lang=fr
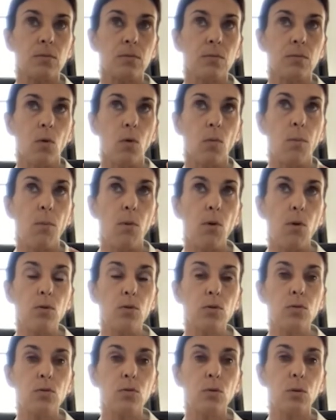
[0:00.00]
me
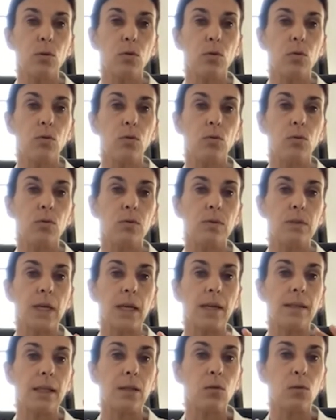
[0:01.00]
repose sur une,
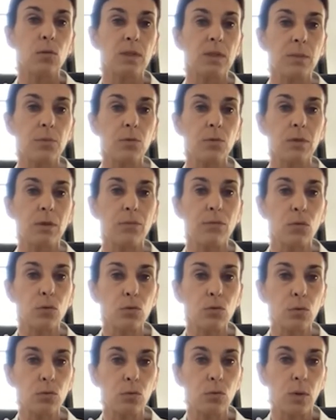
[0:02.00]
certaine conception des
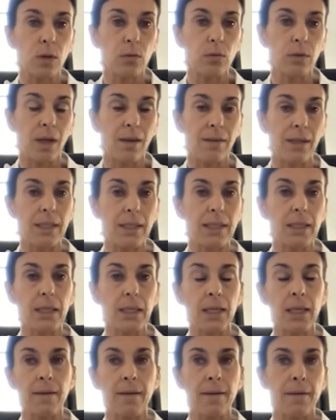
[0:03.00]
fonctions du droit du travail qui
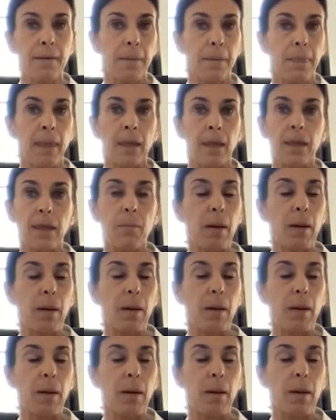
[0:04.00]
est qui n'est
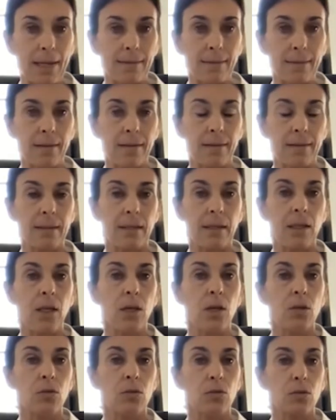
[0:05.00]
pas complète.
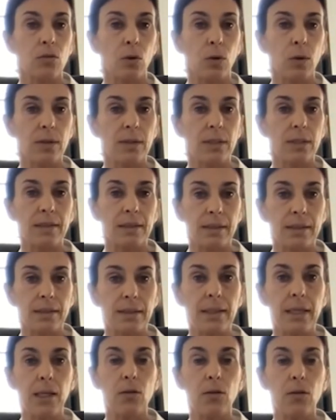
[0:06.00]
C'est, je retiens
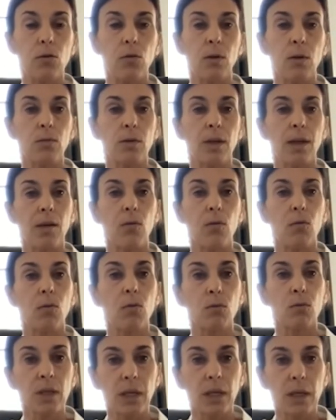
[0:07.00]
cette idée que le droit du travail
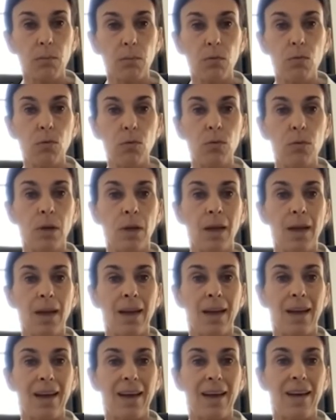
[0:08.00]
contribue
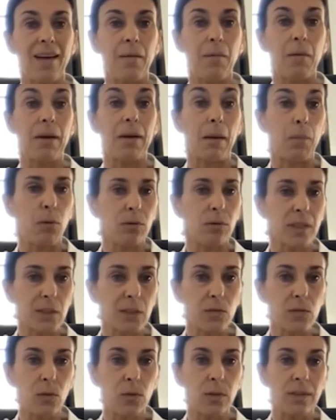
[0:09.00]
à la
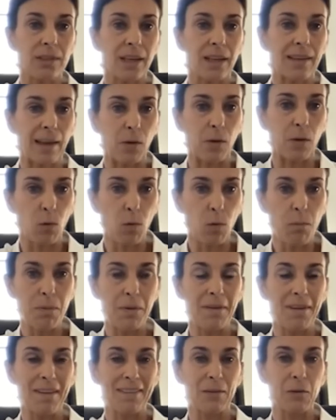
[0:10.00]
protection d'un certain groupe
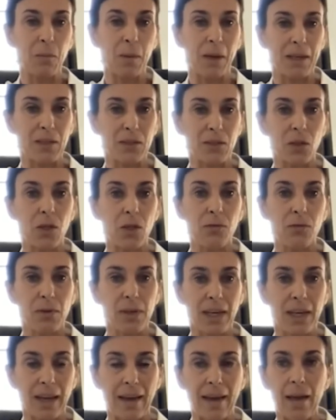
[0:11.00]
de personnes
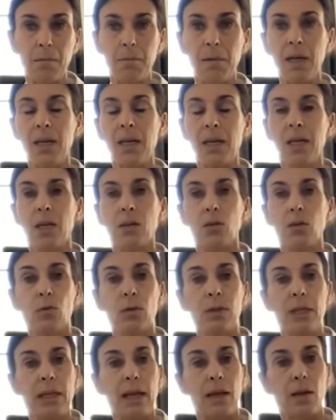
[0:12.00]
vulnérables, que
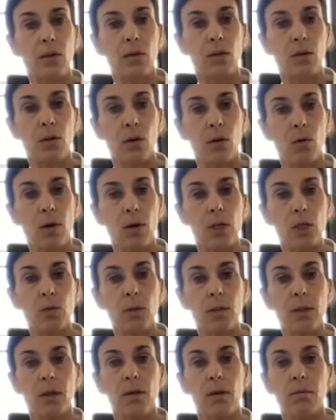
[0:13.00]
donc il a un rôle à
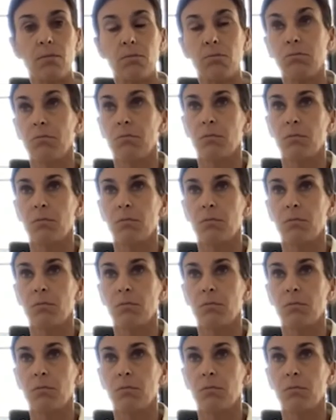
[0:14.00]
jouer dans,